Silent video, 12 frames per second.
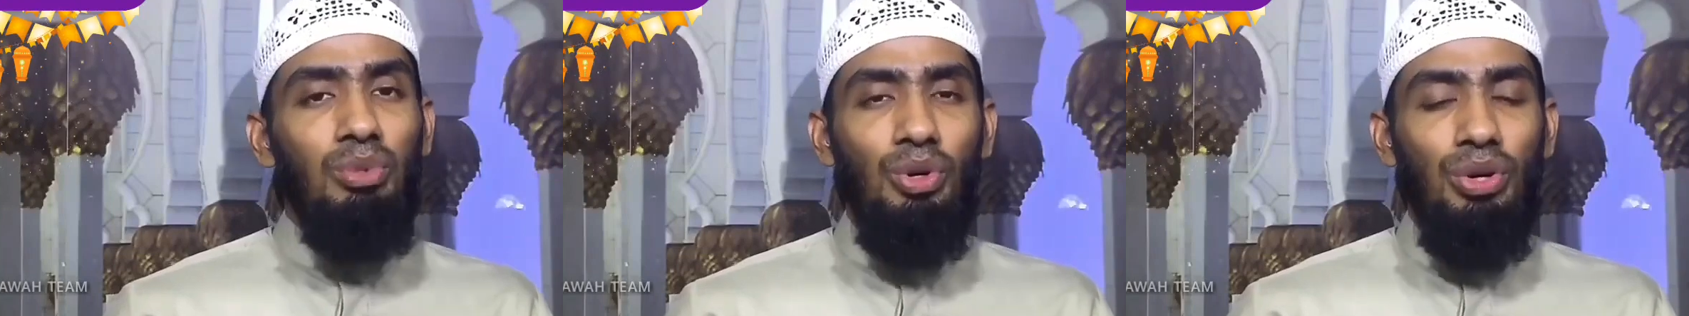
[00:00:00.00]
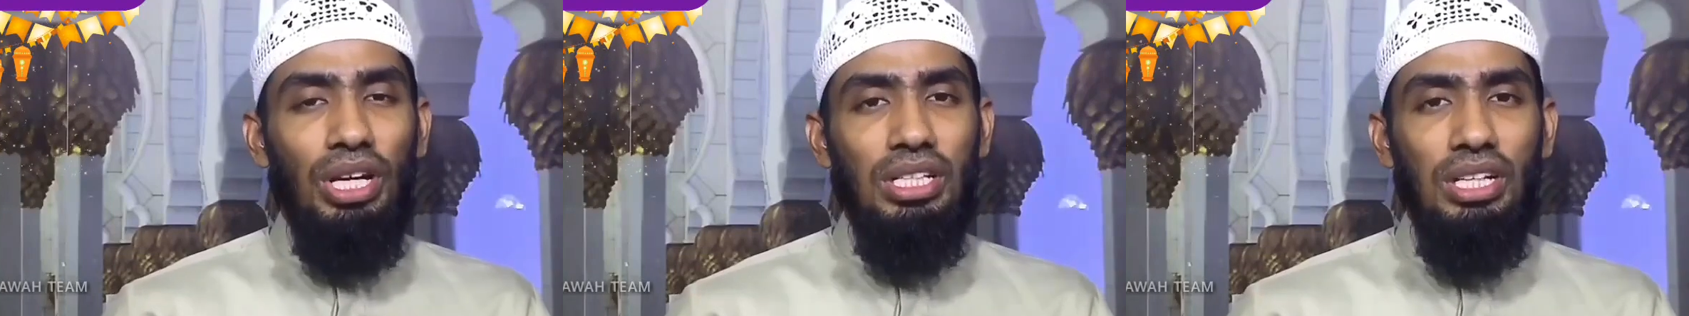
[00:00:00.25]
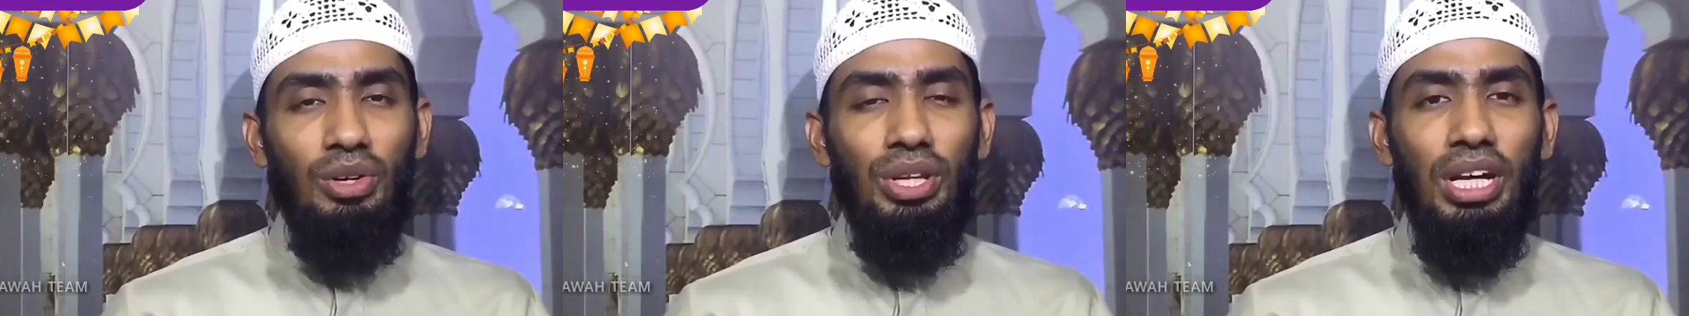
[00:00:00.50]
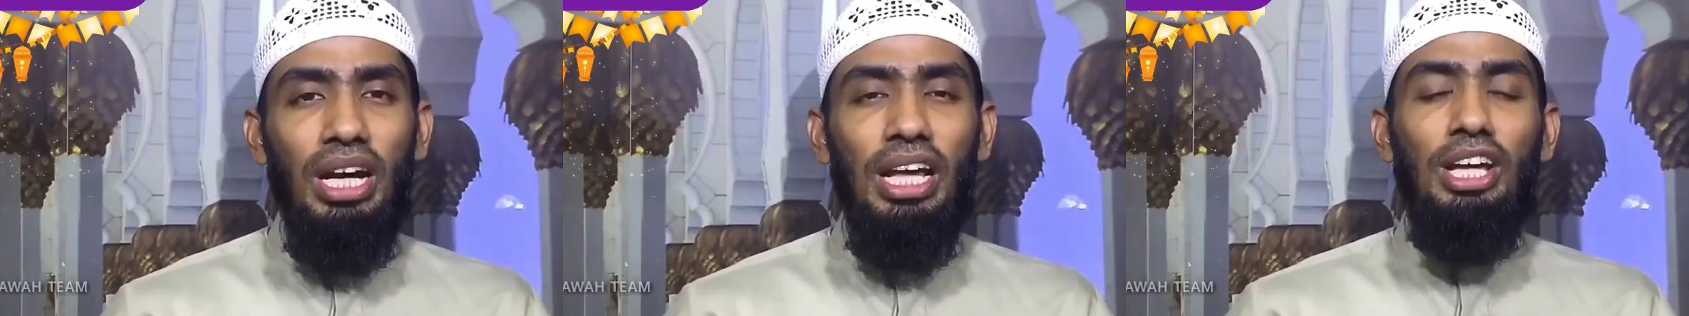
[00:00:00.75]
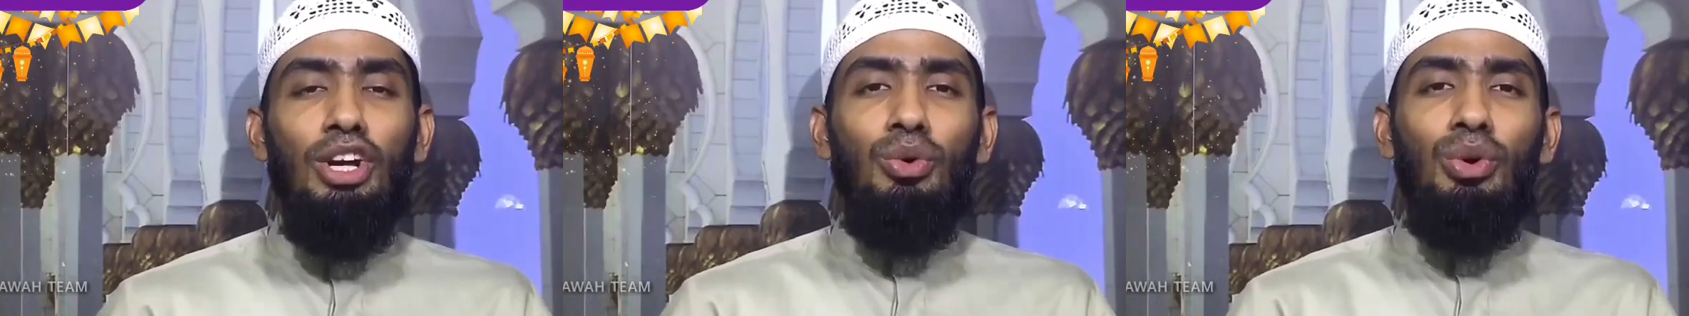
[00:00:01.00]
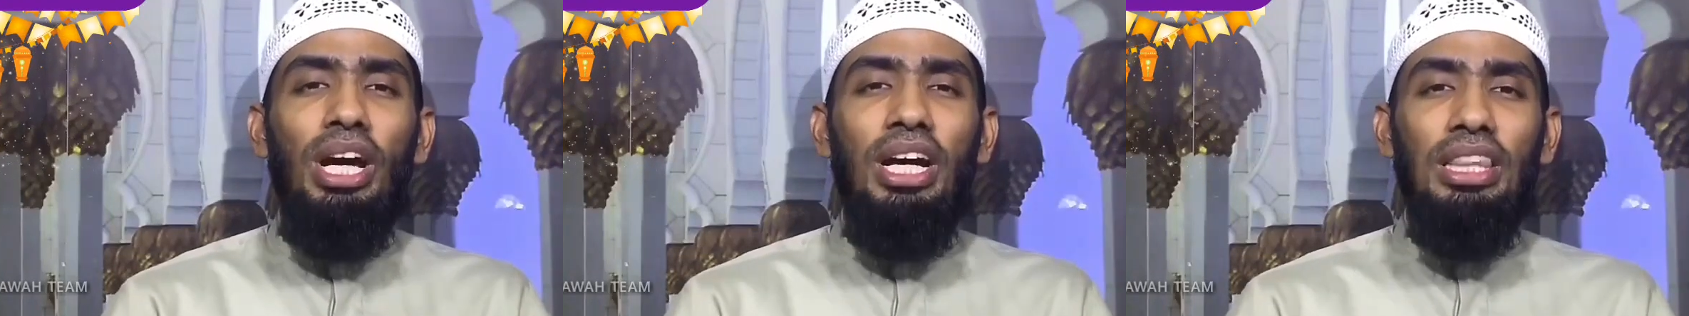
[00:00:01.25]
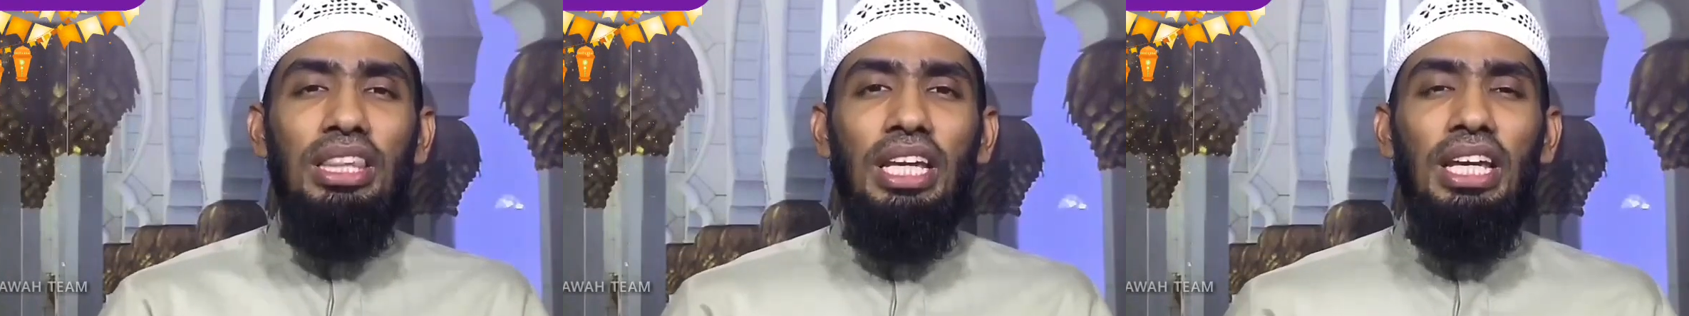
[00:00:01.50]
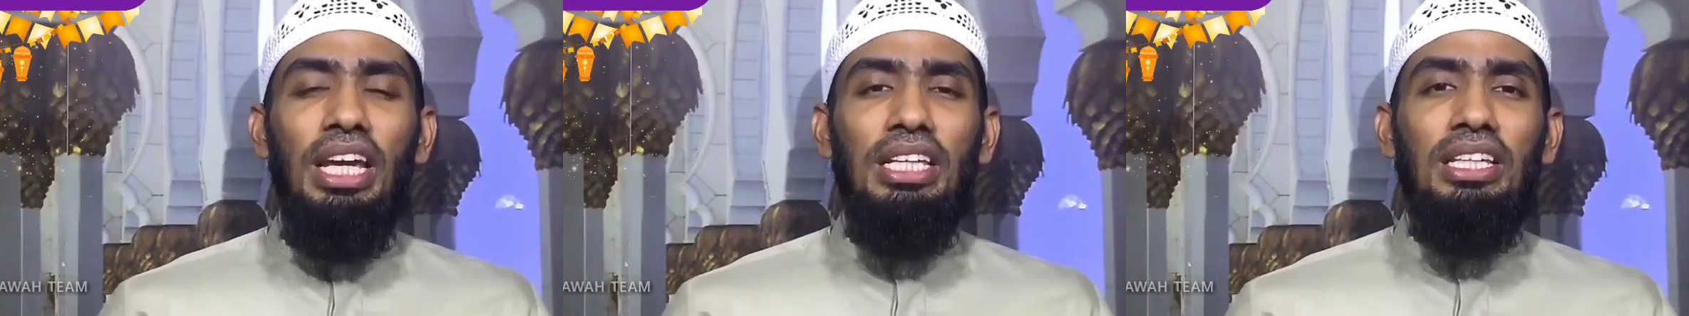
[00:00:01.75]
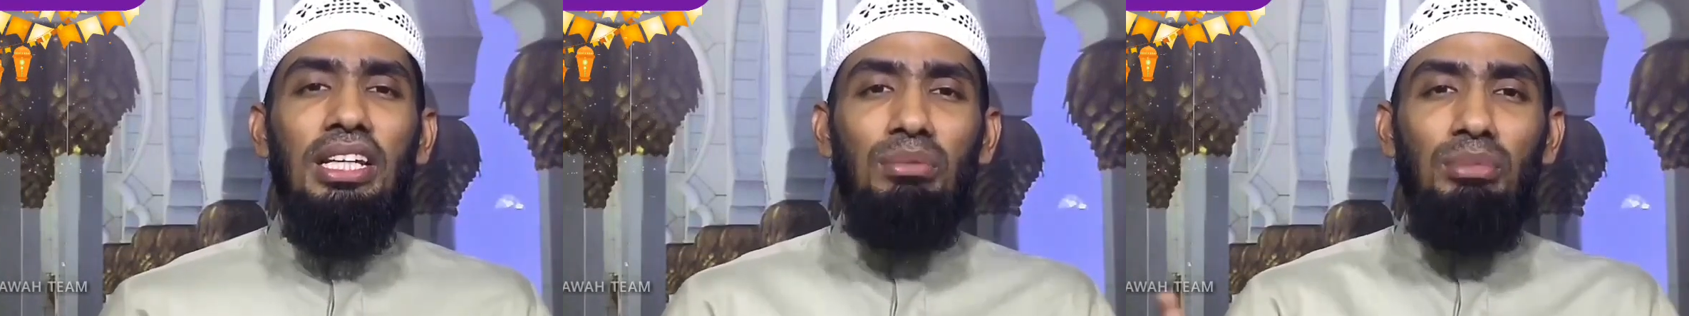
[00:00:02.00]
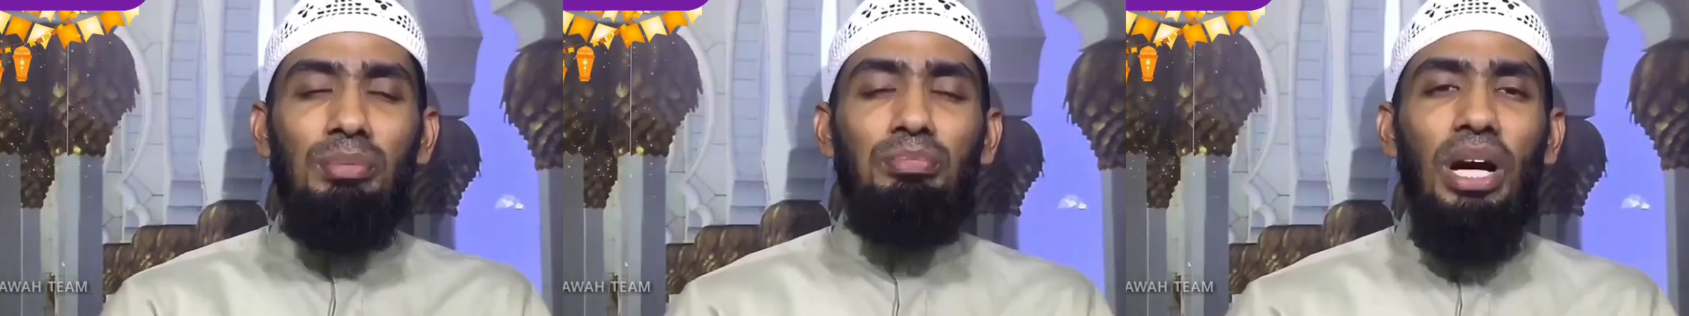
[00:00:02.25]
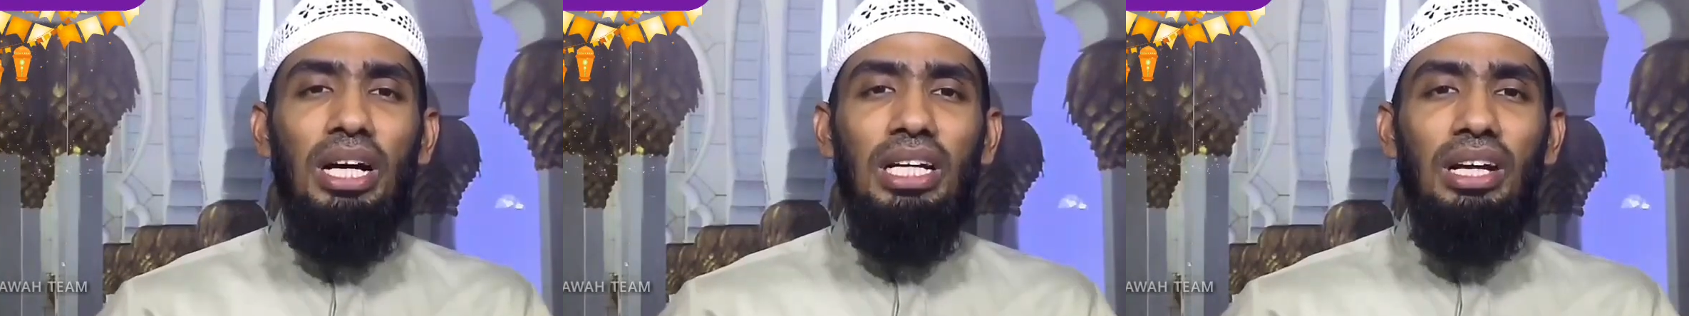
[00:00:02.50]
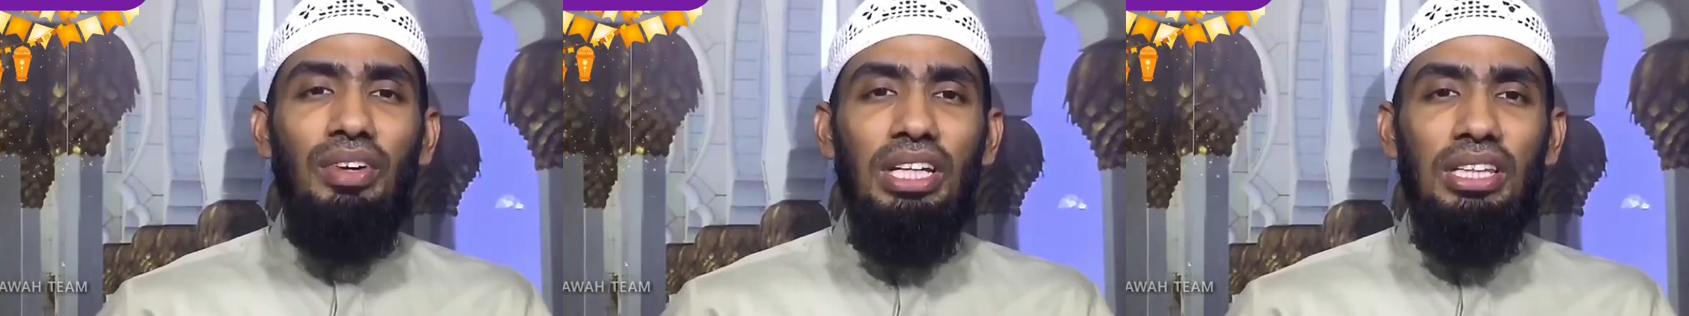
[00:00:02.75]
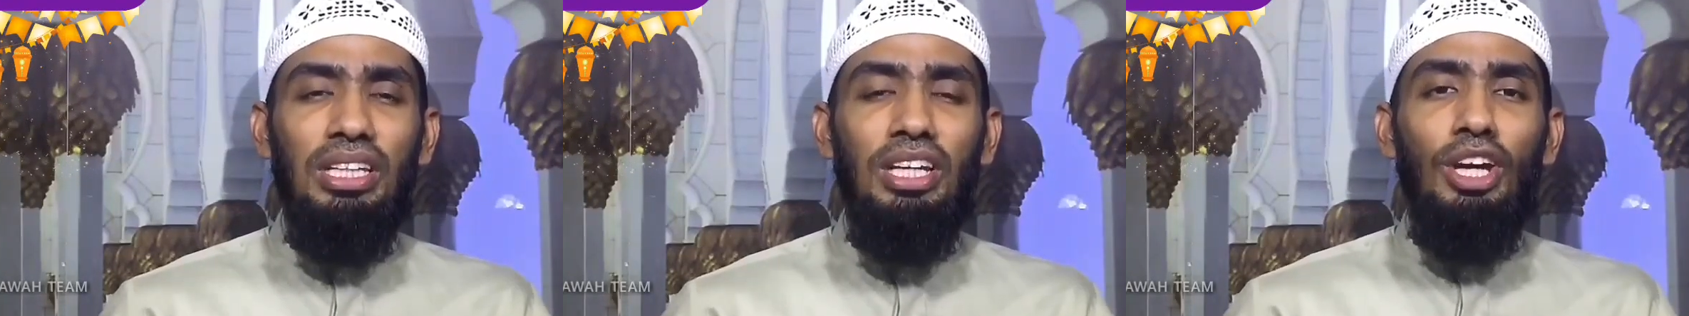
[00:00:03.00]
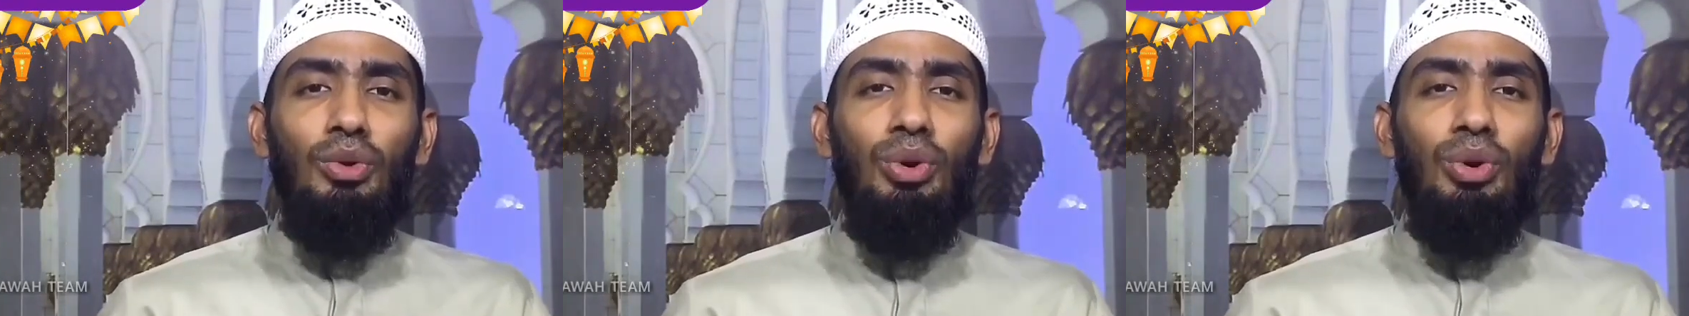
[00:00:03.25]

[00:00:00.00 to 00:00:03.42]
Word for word: அன்புக்குரிய சகோதரர்களை உலகத்தையே திரும்பி பார்க்க வைத்து